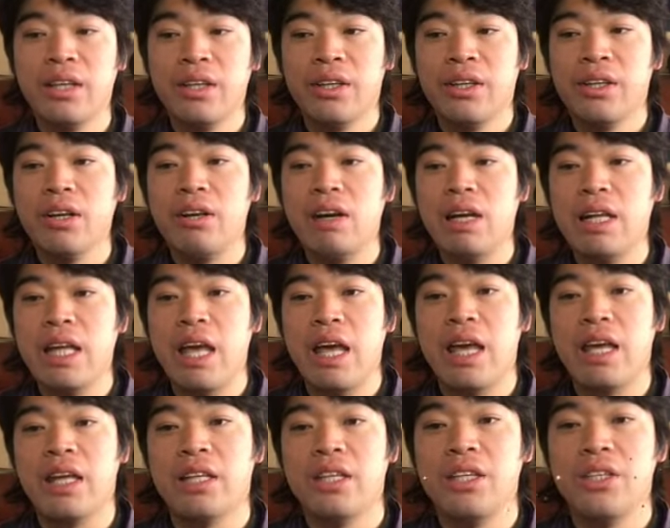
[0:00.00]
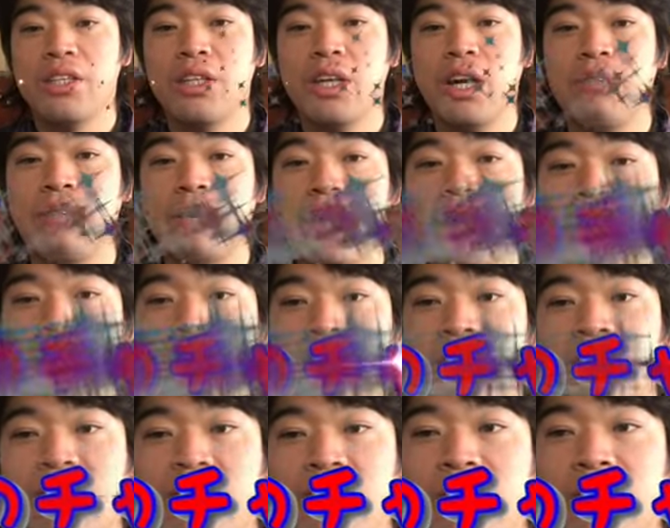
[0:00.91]
今日はね、日曜日だもん
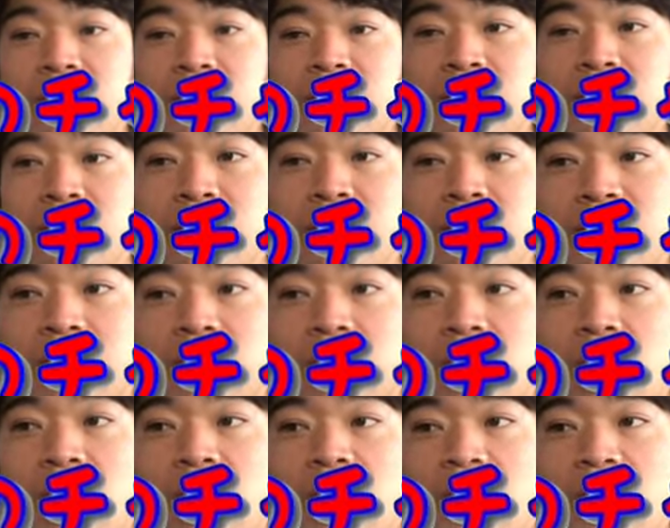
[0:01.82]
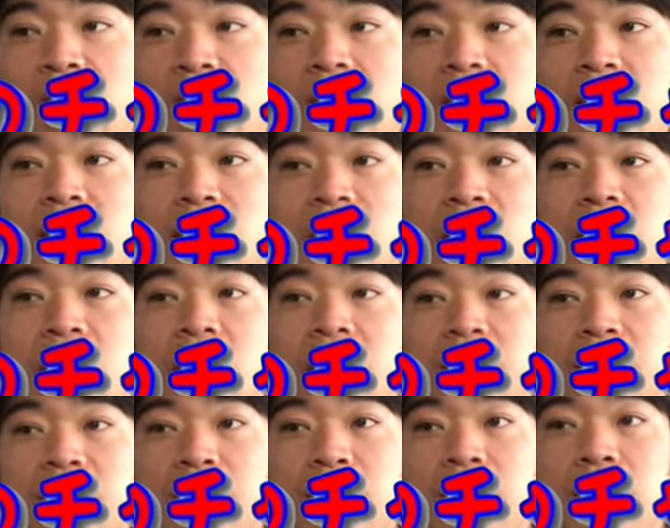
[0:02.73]
ね。この動画はね、あ
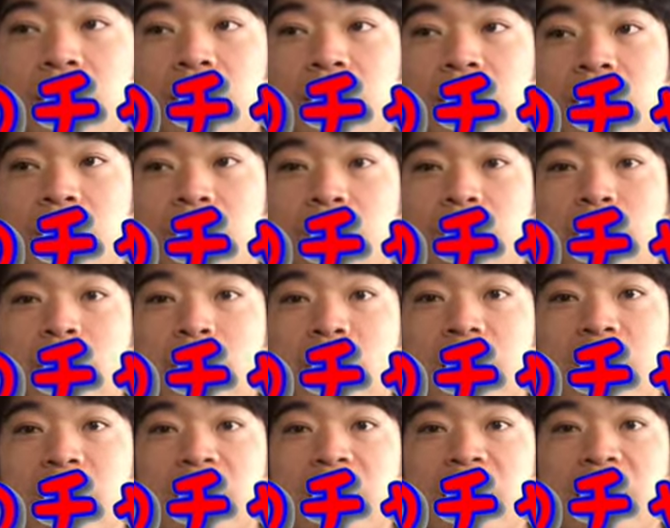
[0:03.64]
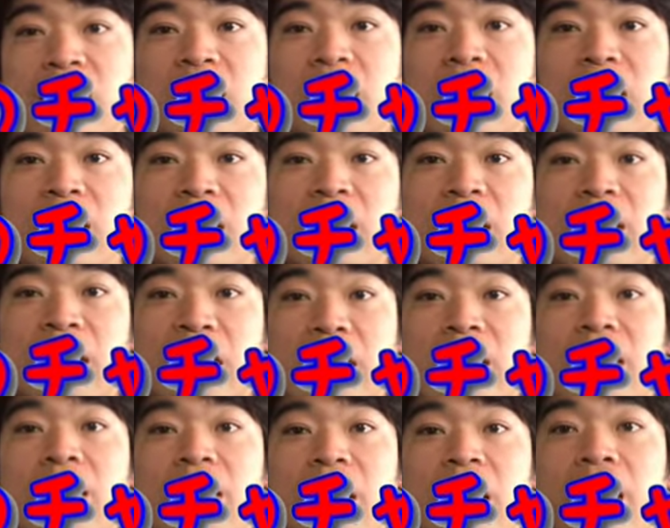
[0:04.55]
の、今日のバタの日記です
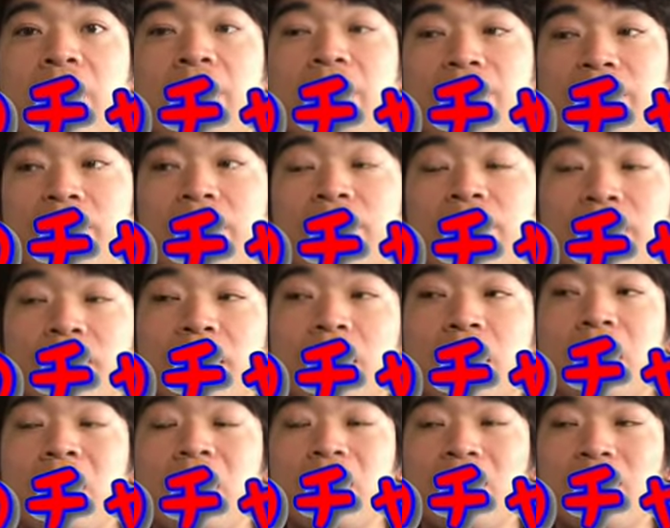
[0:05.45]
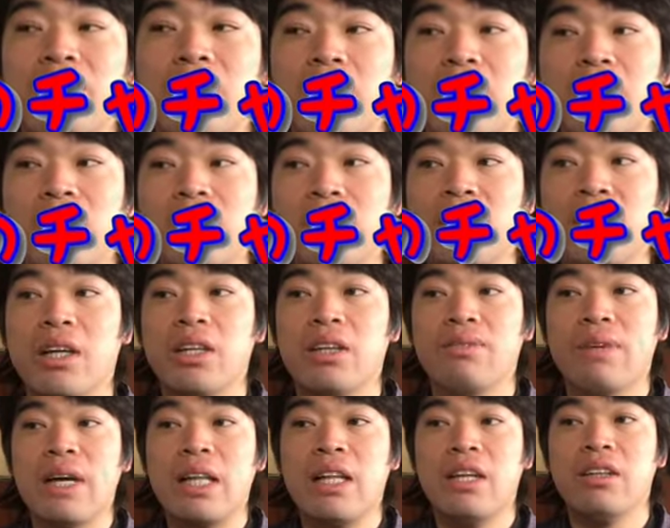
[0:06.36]
ね。うん。まあ、今日の
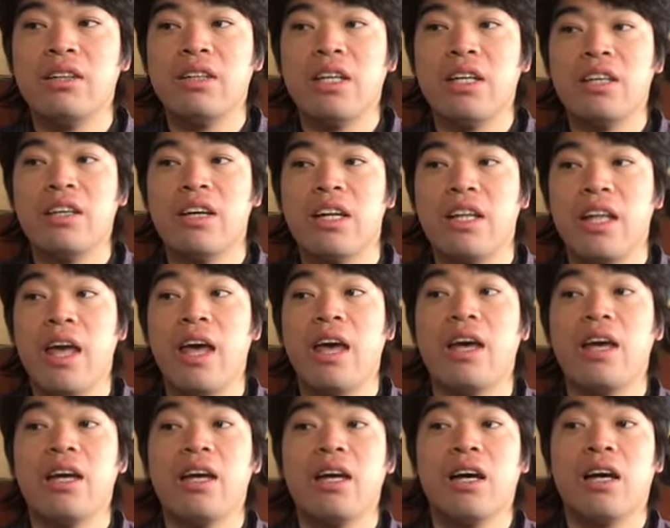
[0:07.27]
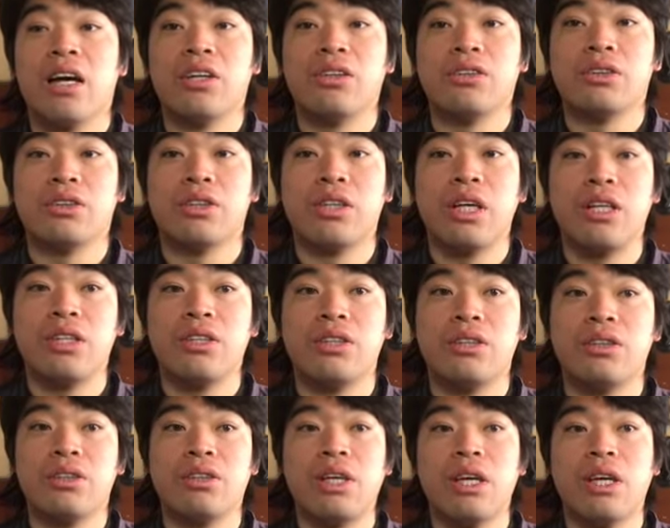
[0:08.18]
バタの日記はね、あの、先
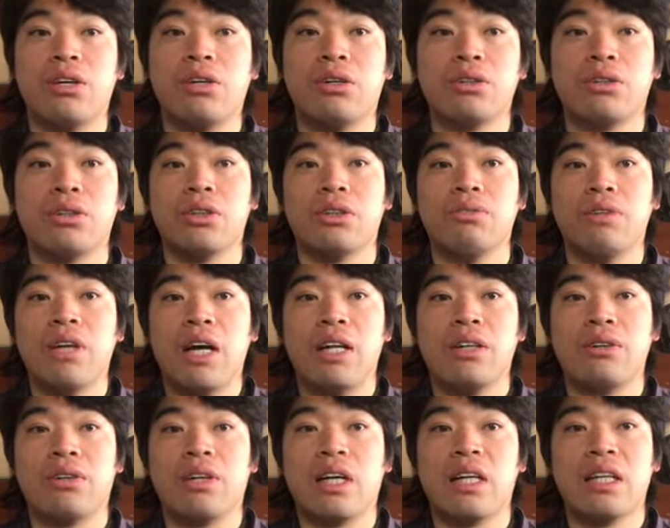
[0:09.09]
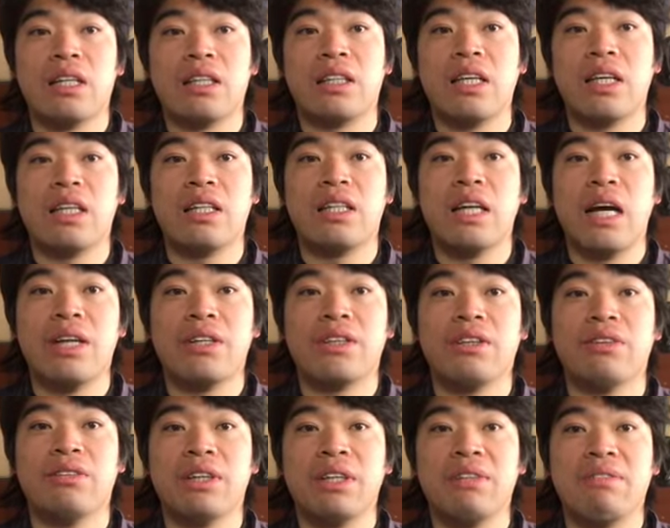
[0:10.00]
週の出来事のみ、あの、語っていきたい
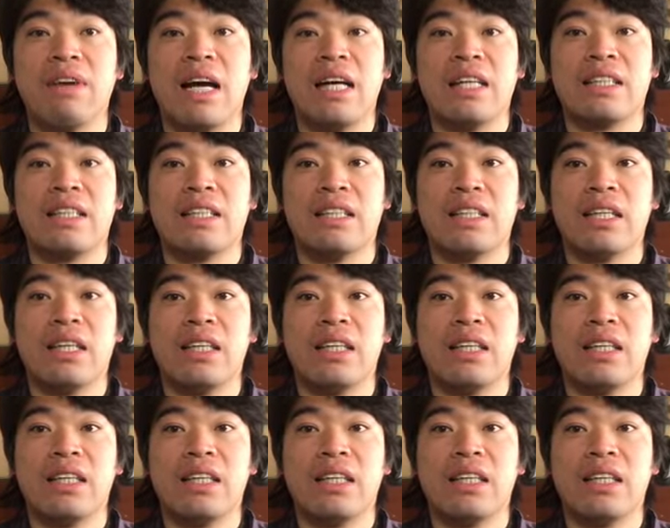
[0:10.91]
と思います。